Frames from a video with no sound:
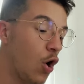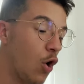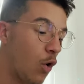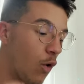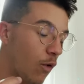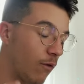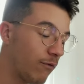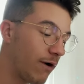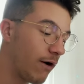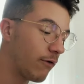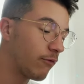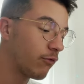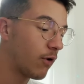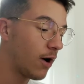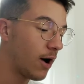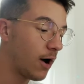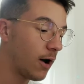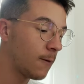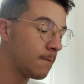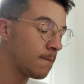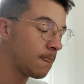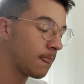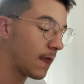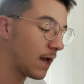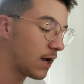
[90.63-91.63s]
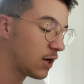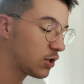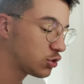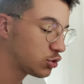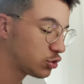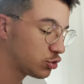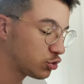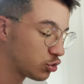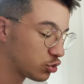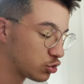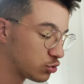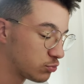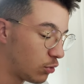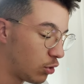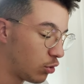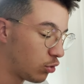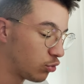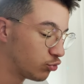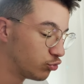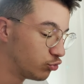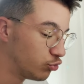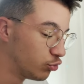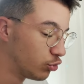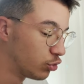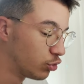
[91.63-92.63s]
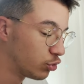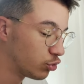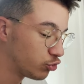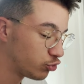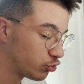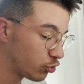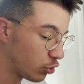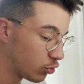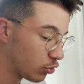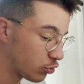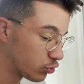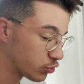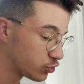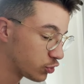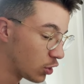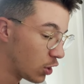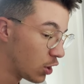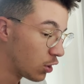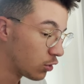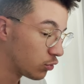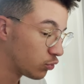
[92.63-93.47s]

on va avoir un changement de tendance.